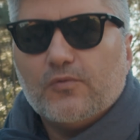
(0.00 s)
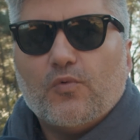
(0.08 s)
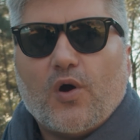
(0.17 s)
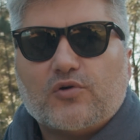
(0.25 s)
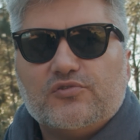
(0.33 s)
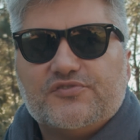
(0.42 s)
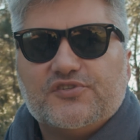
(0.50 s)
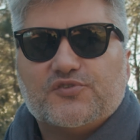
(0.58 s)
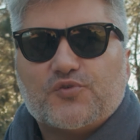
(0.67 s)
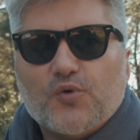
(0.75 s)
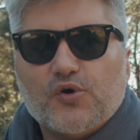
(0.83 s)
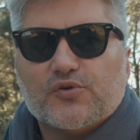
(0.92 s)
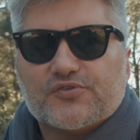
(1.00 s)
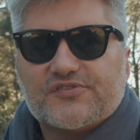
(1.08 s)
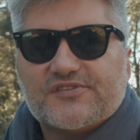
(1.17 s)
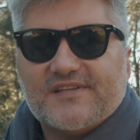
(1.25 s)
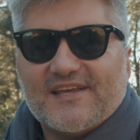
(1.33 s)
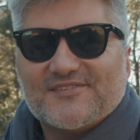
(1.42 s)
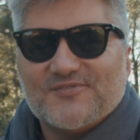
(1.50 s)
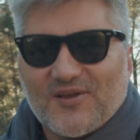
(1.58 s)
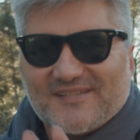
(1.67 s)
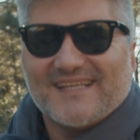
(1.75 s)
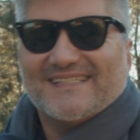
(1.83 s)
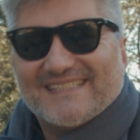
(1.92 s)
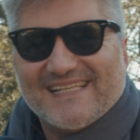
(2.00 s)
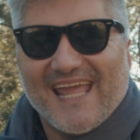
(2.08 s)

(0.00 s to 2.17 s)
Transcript: o óculos escuros das nossas